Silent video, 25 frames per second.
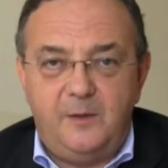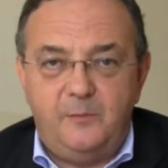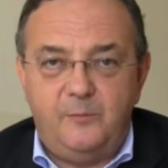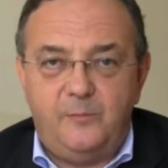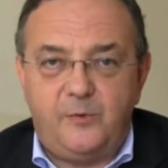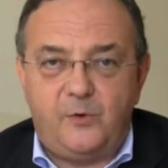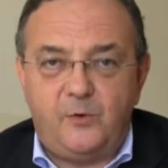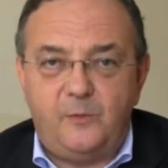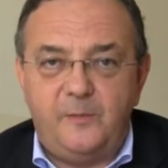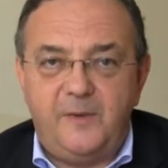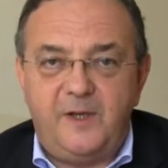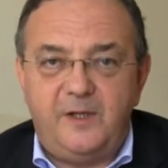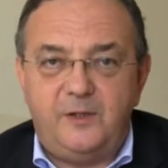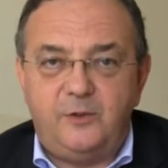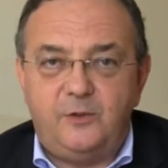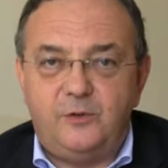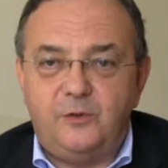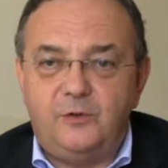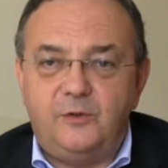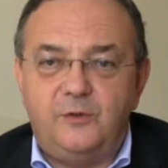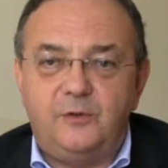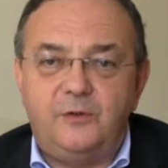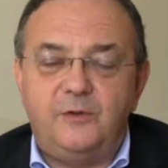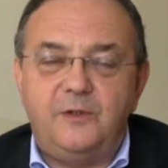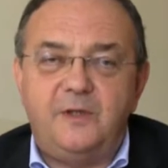
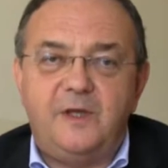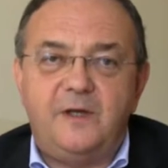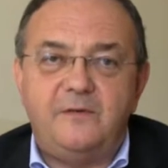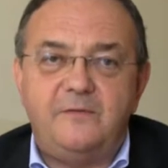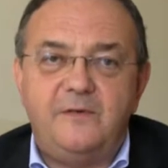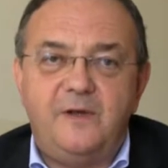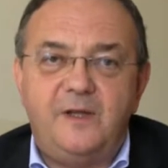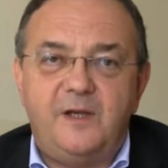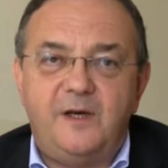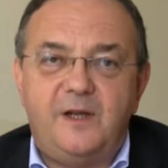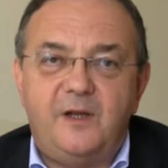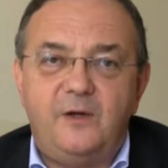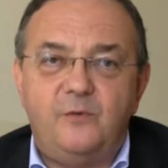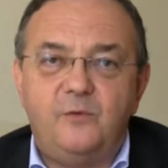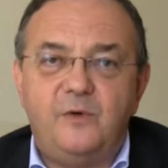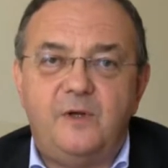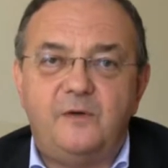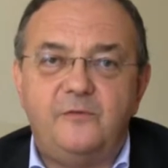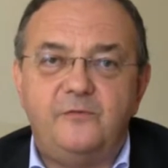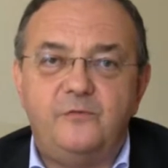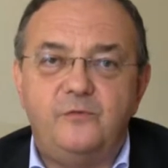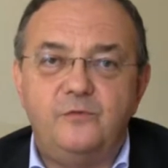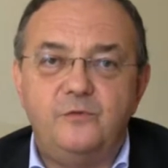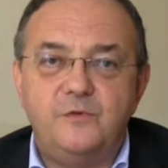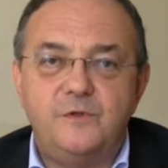promettono di avere
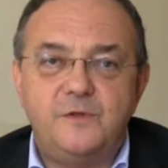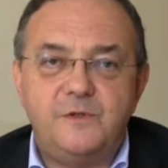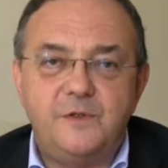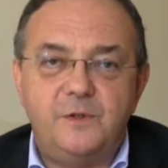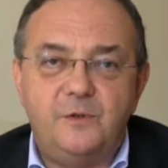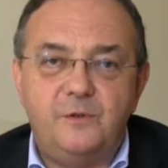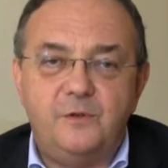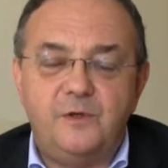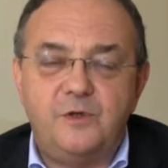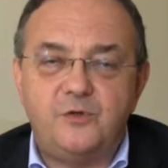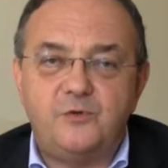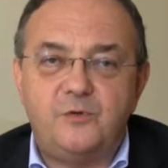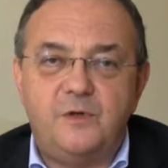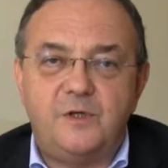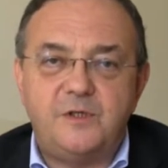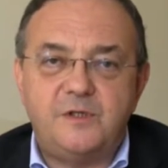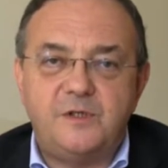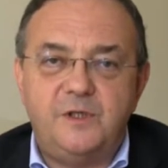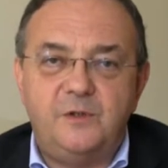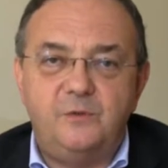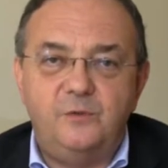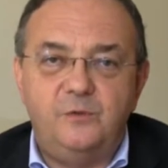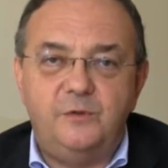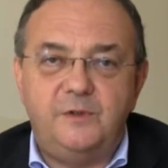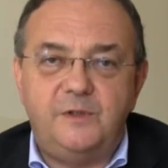una funzione sulla
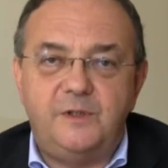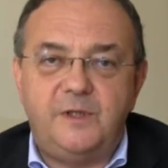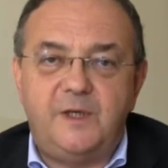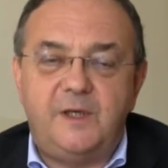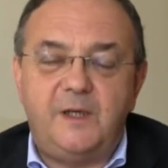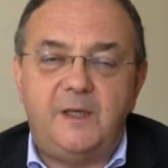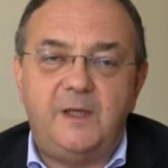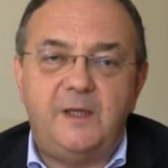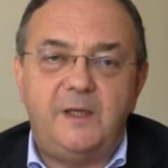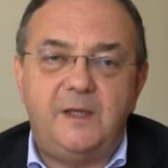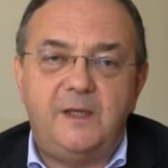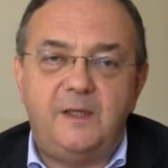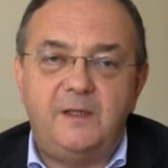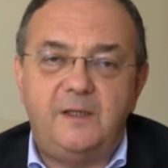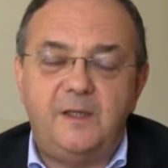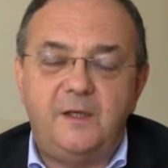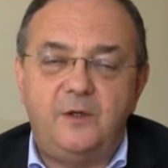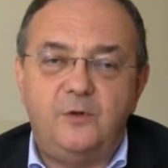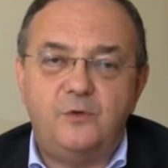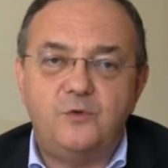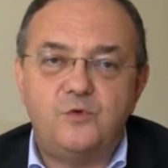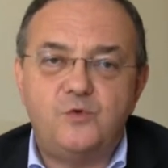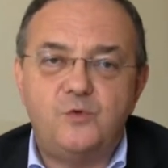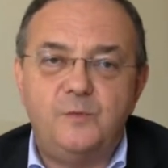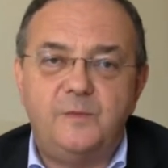salute eh, dei
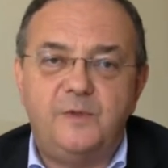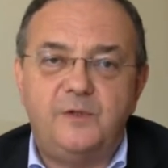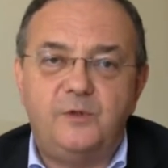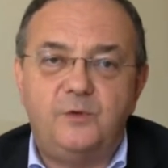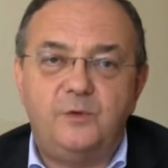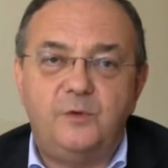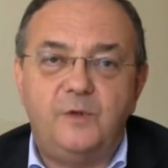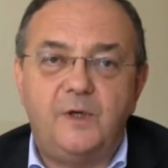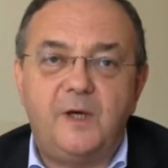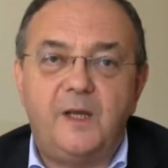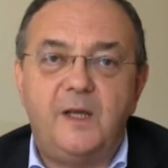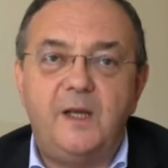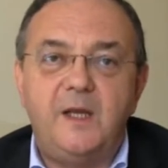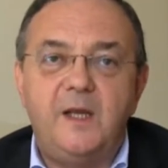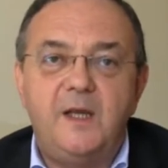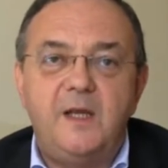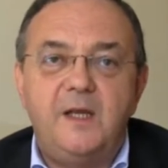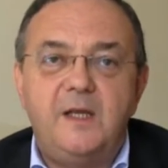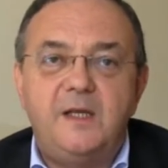consumatori,